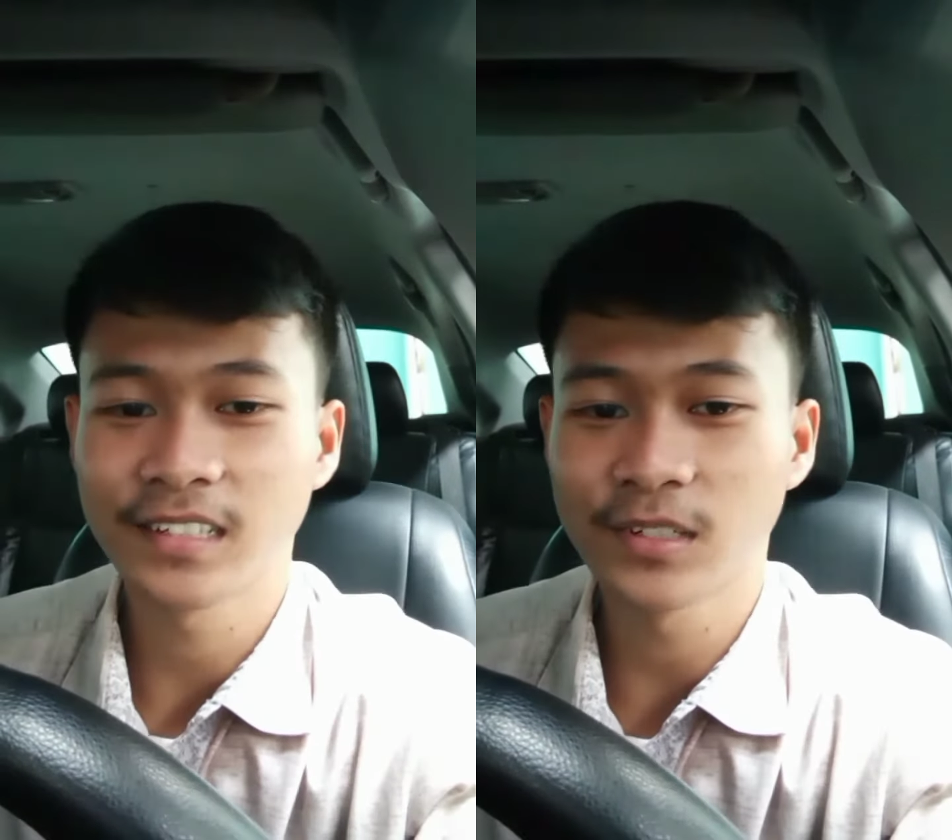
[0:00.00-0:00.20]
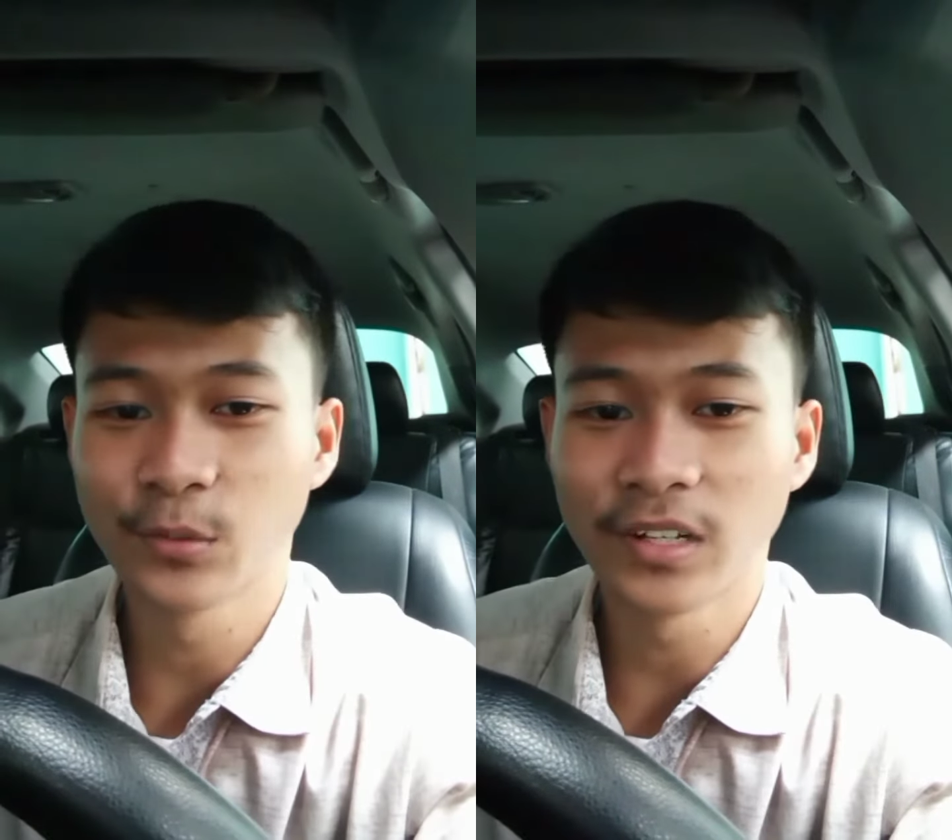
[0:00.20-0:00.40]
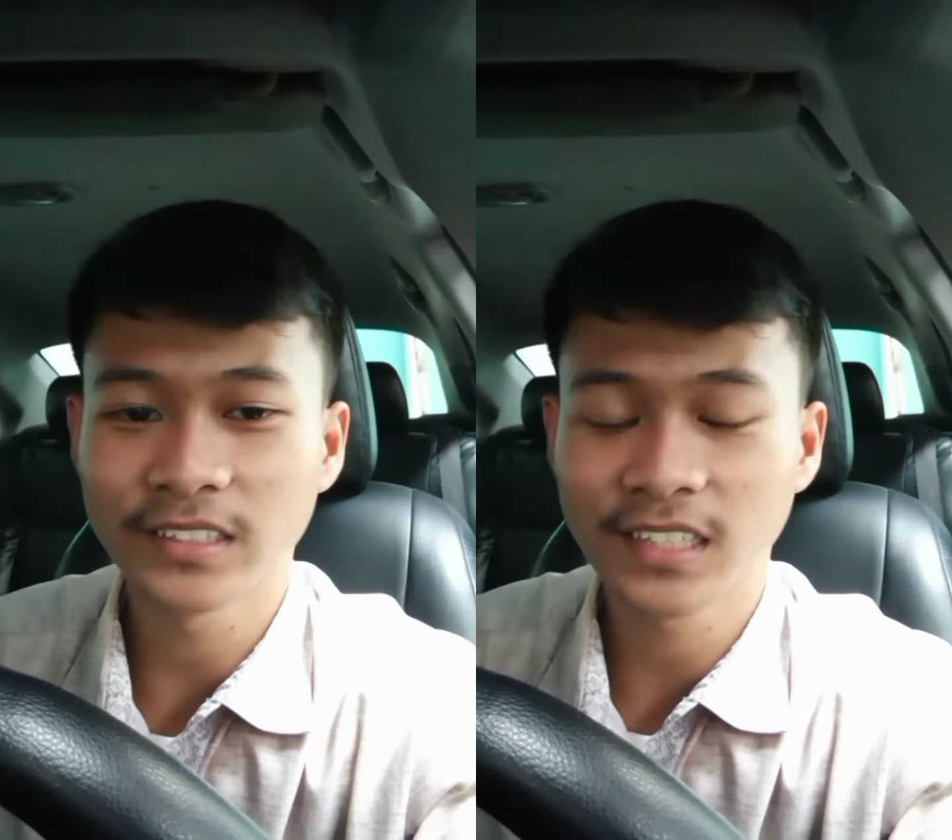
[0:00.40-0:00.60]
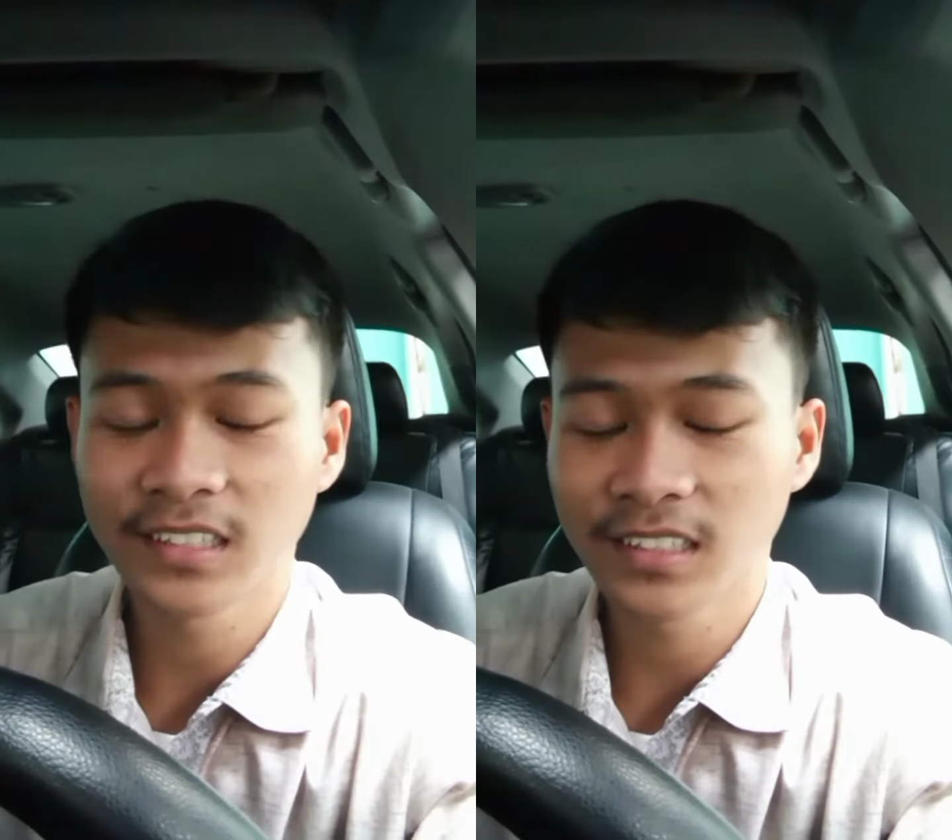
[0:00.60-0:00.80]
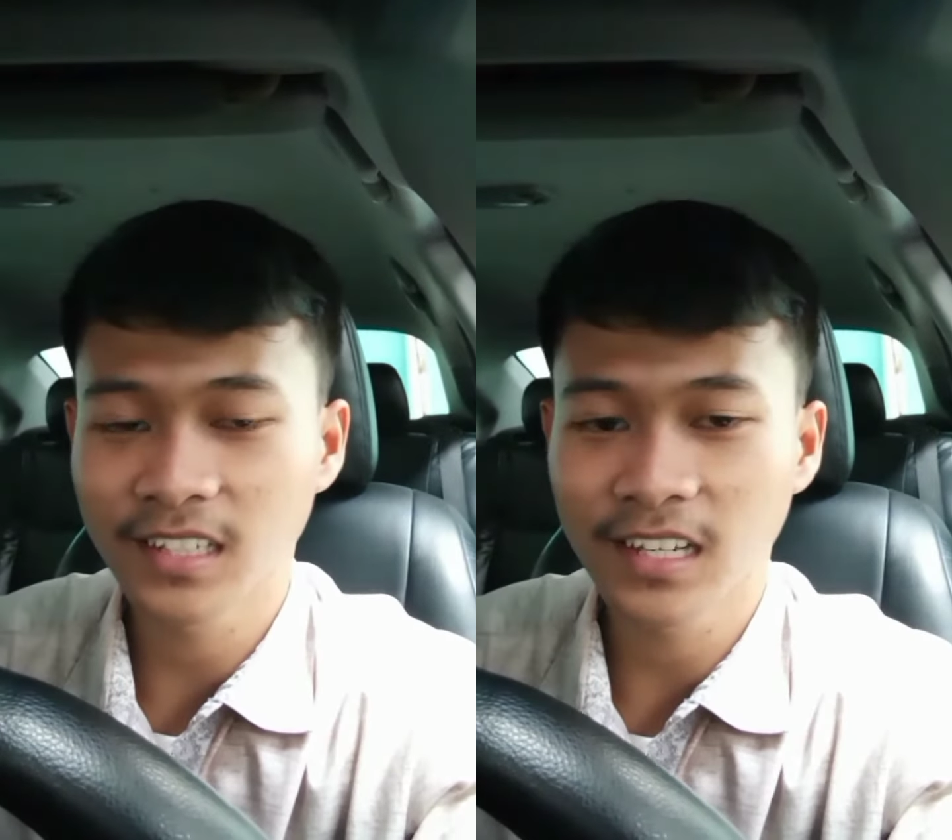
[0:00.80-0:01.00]

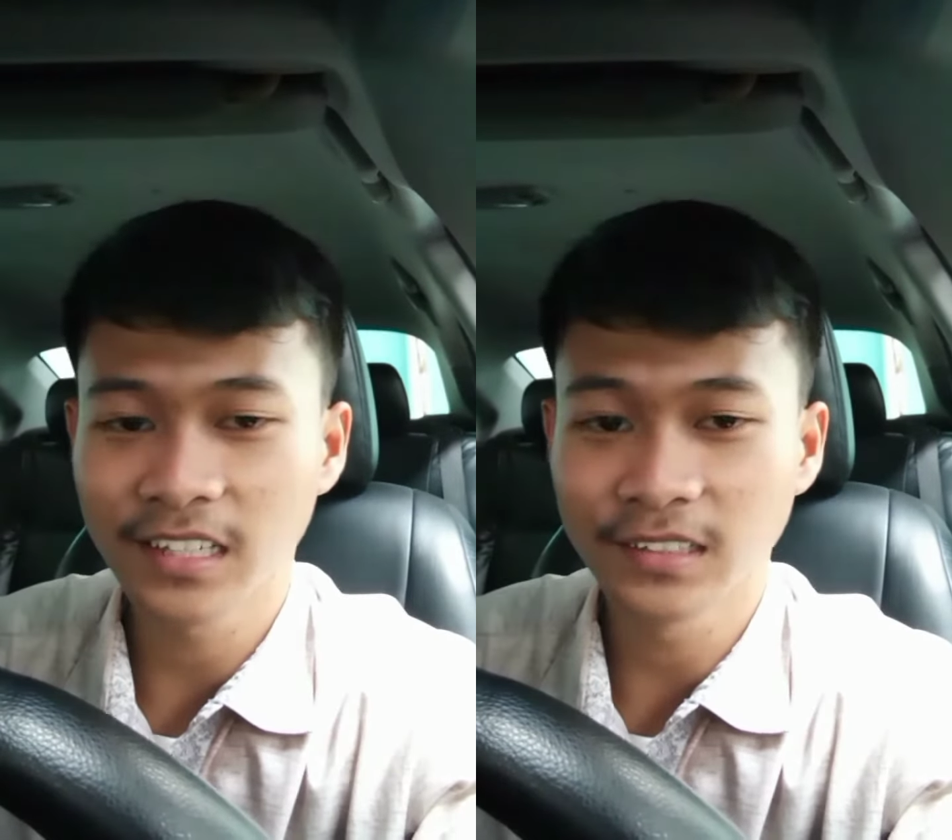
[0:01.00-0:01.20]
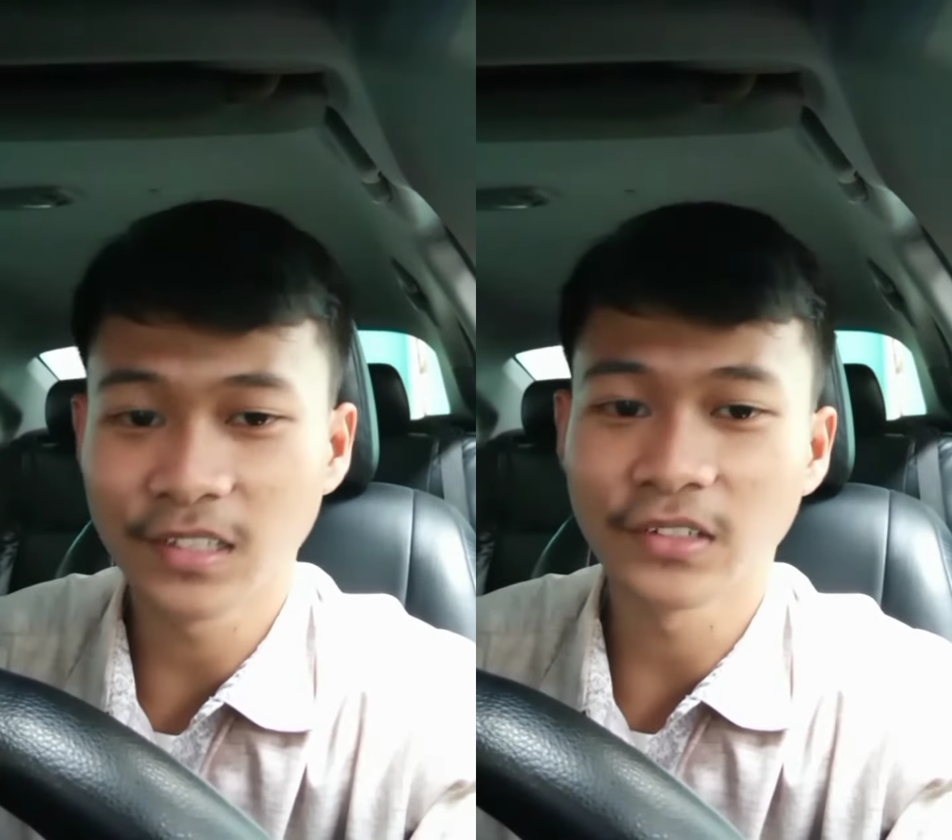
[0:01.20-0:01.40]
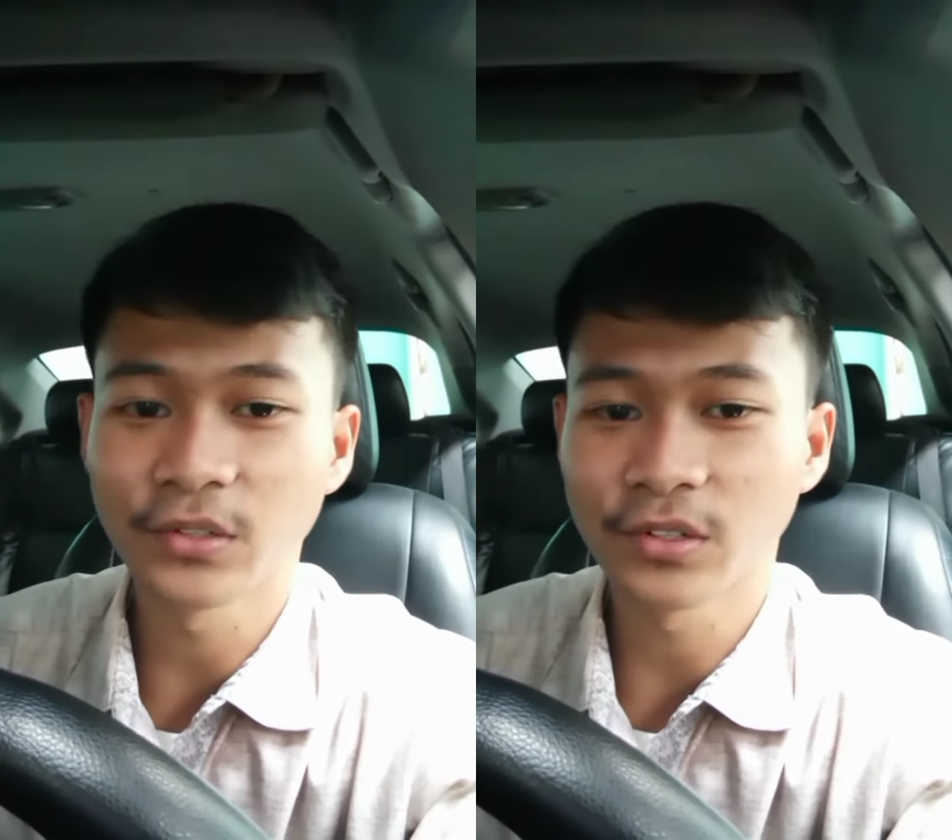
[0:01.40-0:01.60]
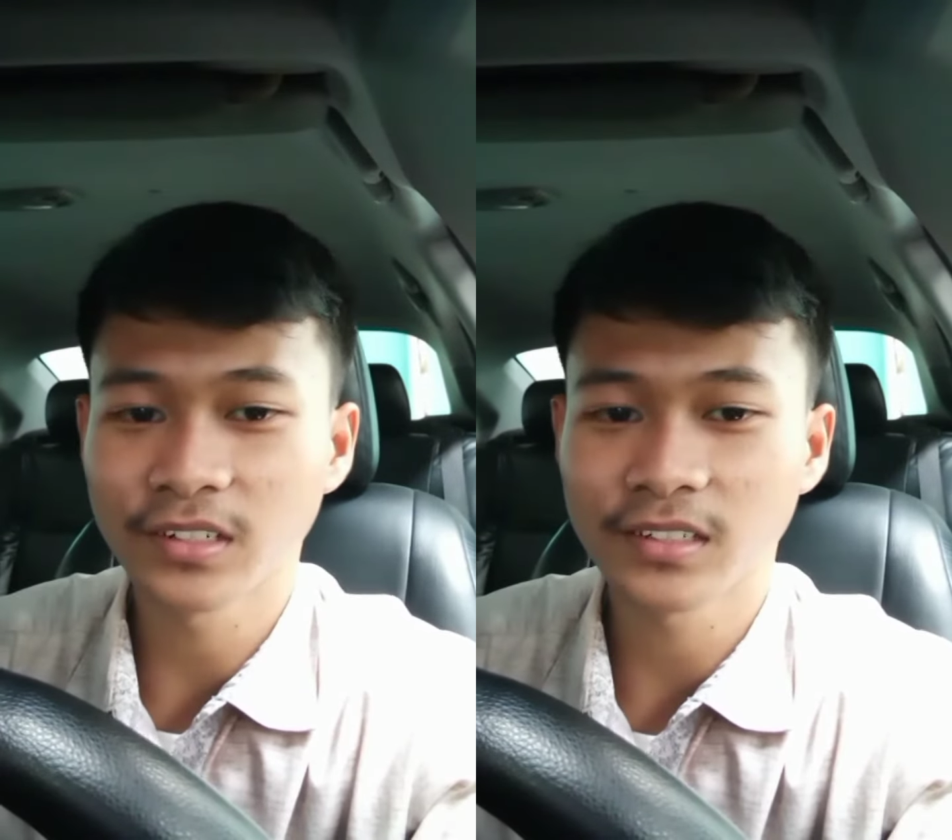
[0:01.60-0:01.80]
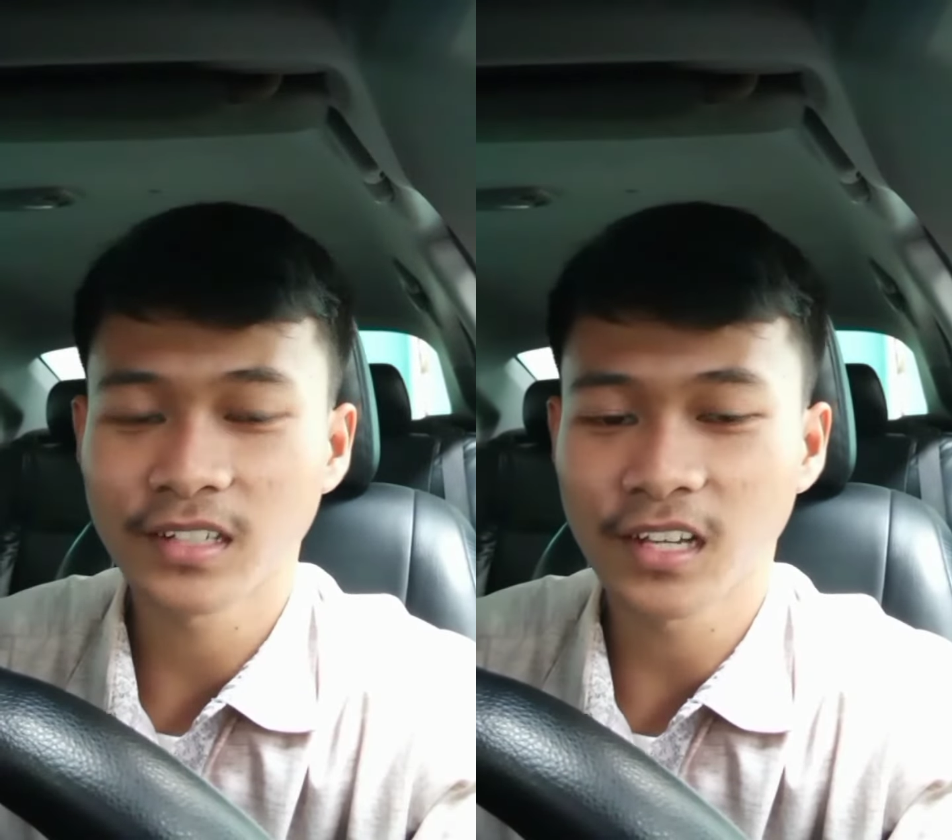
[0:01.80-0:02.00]
ulasan tentang interior